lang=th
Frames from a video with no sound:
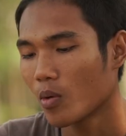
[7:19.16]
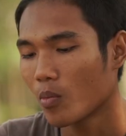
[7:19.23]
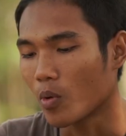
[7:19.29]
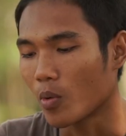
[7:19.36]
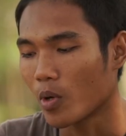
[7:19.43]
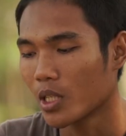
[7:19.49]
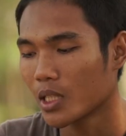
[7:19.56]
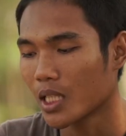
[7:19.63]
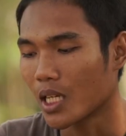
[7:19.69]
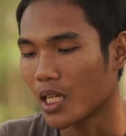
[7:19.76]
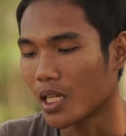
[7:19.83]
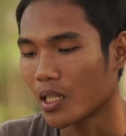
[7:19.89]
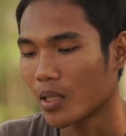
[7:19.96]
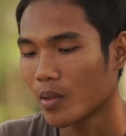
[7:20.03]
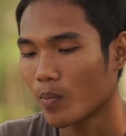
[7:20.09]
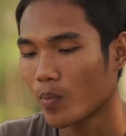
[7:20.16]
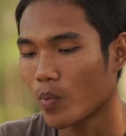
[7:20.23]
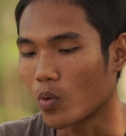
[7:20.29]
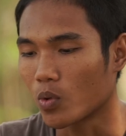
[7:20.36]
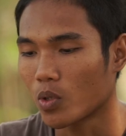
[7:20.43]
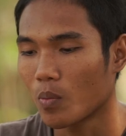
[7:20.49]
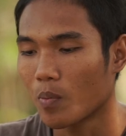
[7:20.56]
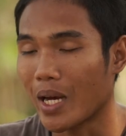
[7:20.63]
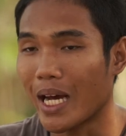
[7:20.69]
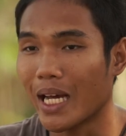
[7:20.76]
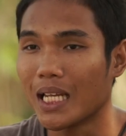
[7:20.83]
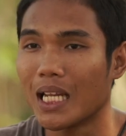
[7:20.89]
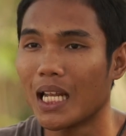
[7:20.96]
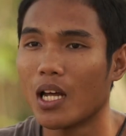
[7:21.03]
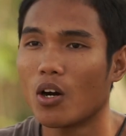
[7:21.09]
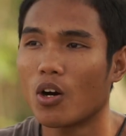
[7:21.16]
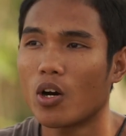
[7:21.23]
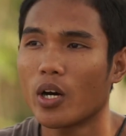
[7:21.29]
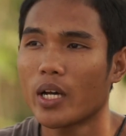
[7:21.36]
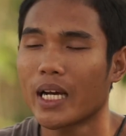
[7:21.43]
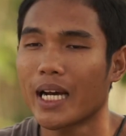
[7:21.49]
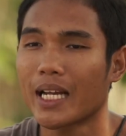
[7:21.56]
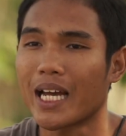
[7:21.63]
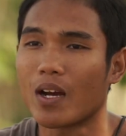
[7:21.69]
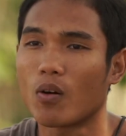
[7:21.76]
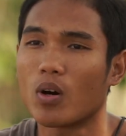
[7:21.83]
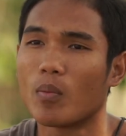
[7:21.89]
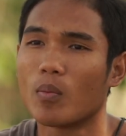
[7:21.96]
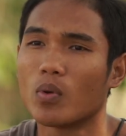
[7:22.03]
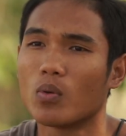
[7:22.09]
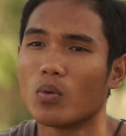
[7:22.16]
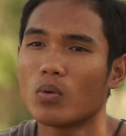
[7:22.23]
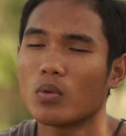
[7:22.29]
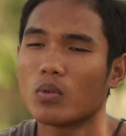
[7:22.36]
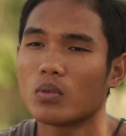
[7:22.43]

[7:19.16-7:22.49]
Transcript: ผมก็จะปลูกต้นไม้แล้วค่อยขยายความรู้